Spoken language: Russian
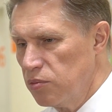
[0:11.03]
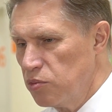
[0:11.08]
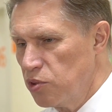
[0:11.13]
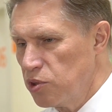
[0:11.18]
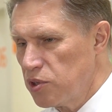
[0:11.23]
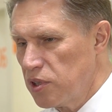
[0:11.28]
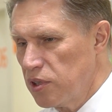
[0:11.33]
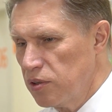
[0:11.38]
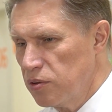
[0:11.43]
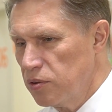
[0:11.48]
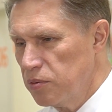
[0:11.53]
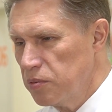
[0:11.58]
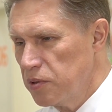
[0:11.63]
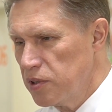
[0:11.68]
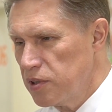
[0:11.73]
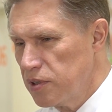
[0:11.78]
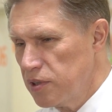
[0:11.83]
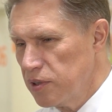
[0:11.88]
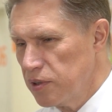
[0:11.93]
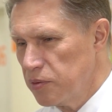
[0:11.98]
Оренбургской
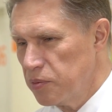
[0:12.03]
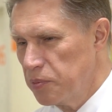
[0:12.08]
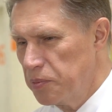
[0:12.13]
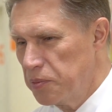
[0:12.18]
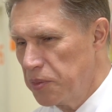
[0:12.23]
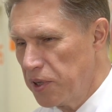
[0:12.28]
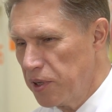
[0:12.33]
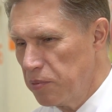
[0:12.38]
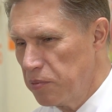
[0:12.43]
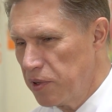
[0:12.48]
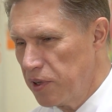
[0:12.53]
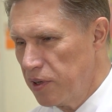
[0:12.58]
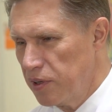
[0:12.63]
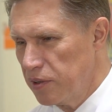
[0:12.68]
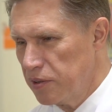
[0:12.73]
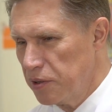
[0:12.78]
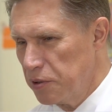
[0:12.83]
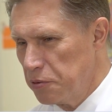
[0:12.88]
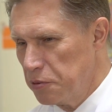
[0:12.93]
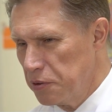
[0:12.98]
области
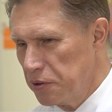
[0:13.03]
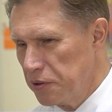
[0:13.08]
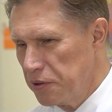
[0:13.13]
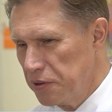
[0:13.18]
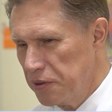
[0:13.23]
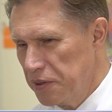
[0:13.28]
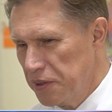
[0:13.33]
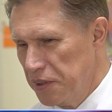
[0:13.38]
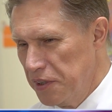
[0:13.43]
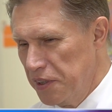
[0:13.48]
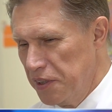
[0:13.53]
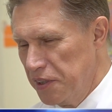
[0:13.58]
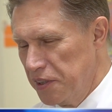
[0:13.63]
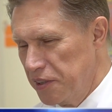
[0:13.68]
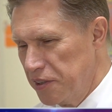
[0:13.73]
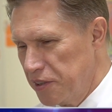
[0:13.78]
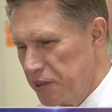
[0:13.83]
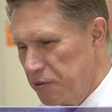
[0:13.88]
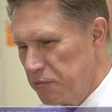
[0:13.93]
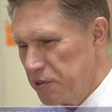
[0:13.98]
приобрели такой,
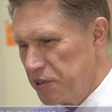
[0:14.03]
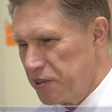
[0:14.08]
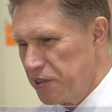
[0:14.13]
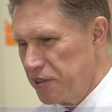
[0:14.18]
я бы